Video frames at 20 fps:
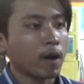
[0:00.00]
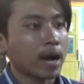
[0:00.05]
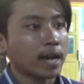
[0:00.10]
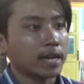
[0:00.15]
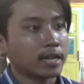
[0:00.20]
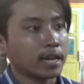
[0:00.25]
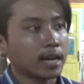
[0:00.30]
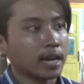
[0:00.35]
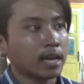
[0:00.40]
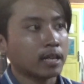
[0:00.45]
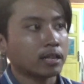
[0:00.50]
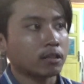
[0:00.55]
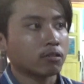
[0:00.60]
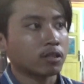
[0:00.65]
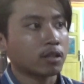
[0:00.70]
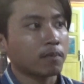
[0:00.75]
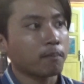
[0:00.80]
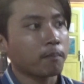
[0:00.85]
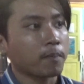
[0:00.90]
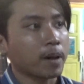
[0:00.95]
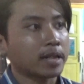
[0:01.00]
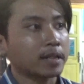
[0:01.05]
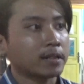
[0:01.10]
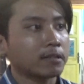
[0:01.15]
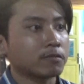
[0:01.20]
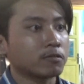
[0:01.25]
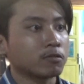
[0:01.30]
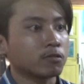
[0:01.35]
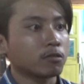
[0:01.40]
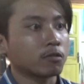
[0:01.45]
wadah atau tempat
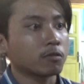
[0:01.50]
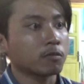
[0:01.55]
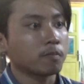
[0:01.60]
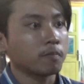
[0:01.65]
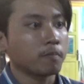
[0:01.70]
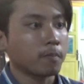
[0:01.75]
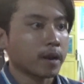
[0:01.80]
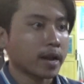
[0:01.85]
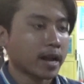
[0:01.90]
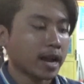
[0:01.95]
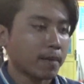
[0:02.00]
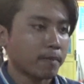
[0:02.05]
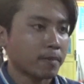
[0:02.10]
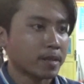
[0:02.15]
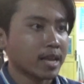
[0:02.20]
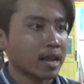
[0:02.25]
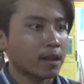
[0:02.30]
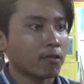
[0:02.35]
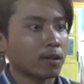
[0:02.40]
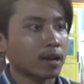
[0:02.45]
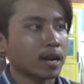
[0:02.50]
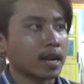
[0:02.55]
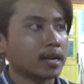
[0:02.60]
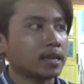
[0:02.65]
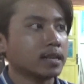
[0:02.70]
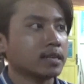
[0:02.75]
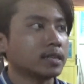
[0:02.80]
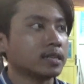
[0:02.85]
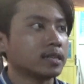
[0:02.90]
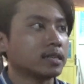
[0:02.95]
untuk mereka
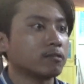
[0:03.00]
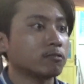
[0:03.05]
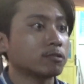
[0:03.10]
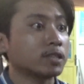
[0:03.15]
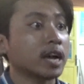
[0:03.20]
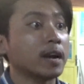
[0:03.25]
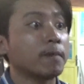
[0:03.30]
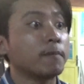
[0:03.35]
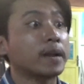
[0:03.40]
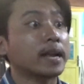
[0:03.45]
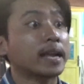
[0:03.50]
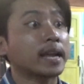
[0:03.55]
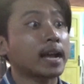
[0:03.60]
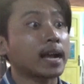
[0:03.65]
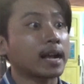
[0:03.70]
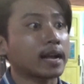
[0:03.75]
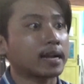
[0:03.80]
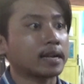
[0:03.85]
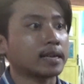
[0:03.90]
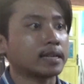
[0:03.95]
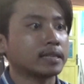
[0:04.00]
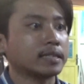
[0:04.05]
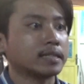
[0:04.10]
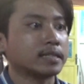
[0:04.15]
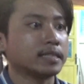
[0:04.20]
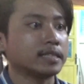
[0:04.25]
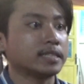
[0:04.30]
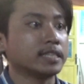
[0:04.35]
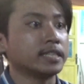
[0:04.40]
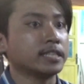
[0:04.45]
menyalurkan uh, usaha mereka
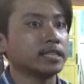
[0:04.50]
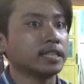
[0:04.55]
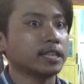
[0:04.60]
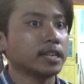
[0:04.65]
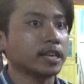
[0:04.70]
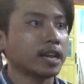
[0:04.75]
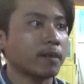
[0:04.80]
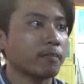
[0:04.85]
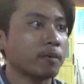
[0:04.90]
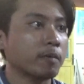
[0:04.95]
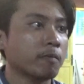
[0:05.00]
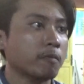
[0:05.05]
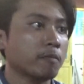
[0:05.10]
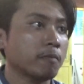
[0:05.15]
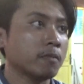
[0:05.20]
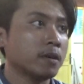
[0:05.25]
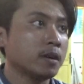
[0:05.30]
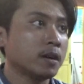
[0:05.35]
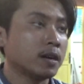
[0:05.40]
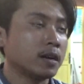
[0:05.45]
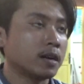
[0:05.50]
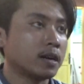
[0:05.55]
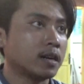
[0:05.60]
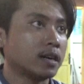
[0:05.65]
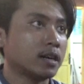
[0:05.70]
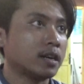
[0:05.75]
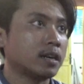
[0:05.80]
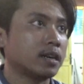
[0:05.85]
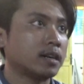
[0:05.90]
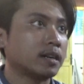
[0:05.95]
di sini. Jadi kami
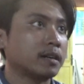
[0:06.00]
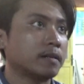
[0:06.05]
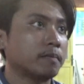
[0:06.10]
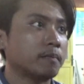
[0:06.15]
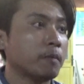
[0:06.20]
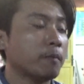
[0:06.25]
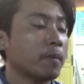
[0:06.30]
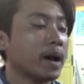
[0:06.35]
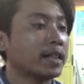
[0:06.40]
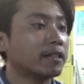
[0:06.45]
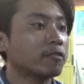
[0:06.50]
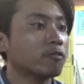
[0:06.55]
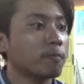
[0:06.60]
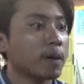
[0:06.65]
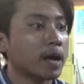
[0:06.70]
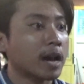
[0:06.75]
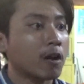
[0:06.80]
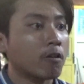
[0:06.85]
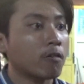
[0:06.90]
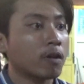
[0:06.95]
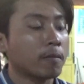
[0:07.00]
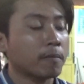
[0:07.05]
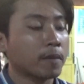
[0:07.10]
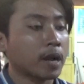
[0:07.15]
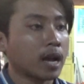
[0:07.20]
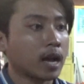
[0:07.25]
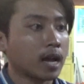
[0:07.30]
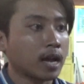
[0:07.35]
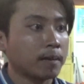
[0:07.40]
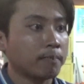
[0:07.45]
uh, membantu para
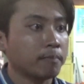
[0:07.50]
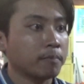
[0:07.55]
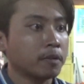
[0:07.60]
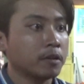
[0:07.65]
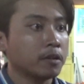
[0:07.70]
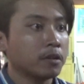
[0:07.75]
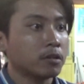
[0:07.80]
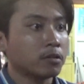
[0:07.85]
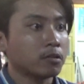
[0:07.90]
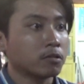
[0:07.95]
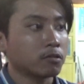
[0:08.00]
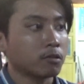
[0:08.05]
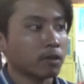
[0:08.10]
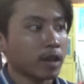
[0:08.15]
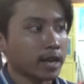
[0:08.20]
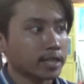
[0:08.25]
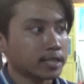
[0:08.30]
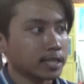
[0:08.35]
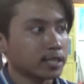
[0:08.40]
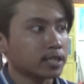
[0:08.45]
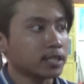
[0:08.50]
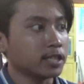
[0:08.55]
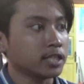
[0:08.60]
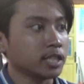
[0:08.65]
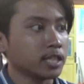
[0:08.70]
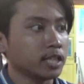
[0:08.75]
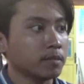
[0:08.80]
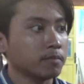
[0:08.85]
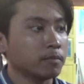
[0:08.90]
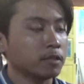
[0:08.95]
UMKM untuk eksis di
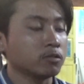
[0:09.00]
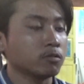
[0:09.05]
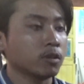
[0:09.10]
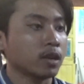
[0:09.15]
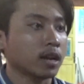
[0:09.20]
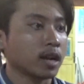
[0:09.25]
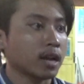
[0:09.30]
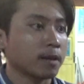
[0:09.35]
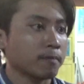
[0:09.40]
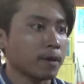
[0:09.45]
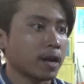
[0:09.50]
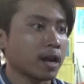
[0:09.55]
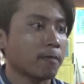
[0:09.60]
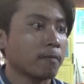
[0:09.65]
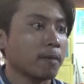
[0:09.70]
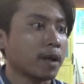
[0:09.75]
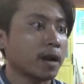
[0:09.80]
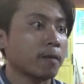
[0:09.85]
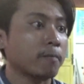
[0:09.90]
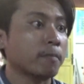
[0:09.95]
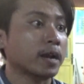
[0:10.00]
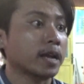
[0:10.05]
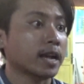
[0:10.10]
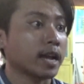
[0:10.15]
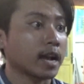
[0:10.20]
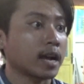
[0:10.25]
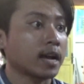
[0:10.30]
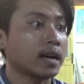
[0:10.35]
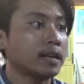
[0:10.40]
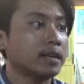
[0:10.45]
sini menjualkan barang-barang
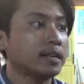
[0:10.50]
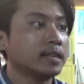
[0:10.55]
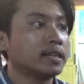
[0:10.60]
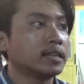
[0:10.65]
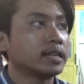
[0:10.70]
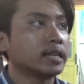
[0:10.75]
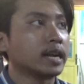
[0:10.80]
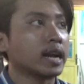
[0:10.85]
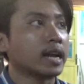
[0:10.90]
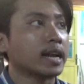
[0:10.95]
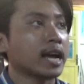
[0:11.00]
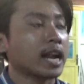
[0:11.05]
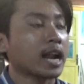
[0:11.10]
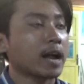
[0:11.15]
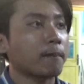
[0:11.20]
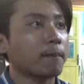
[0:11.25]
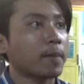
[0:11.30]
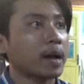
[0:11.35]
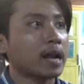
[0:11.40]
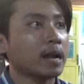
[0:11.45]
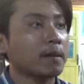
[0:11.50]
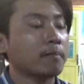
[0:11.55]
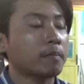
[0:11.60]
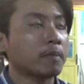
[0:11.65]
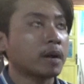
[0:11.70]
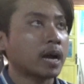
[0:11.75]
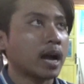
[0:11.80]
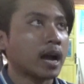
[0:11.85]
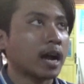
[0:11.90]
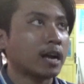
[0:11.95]
mereka dengan harapan
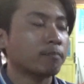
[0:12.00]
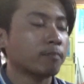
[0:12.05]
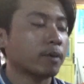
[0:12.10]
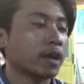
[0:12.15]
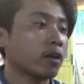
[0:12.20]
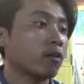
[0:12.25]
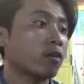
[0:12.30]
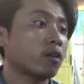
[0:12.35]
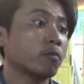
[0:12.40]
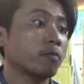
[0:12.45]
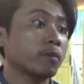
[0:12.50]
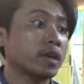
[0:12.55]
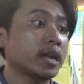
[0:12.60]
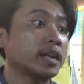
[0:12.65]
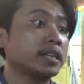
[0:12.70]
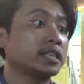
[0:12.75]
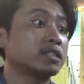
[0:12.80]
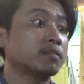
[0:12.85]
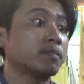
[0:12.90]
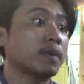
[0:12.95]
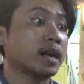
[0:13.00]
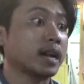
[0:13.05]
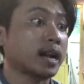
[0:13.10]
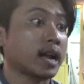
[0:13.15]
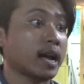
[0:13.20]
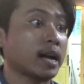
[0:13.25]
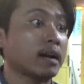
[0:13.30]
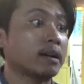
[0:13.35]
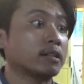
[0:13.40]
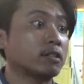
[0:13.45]
mengangkat perekonomian di
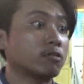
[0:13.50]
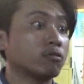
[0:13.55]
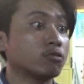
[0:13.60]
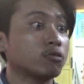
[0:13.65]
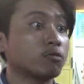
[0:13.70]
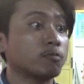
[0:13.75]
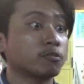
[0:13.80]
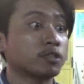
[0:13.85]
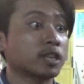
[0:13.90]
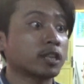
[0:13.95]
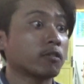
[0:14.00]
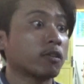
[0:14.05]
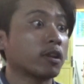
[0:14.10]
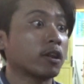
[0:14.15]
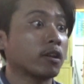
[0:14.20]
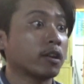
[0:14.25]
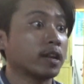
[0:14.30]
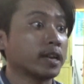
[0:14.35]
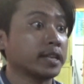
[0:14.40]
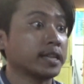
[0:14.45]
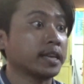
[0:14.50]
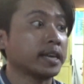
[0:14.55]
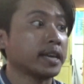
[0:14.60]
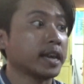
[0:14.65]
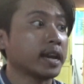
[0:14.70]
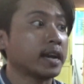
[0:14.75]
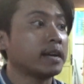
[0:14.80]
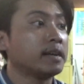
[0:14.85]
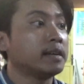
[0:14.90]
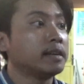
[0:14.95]
Semarang. Itu untuk pusat oleh-olehnya
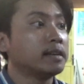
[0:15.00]
ya.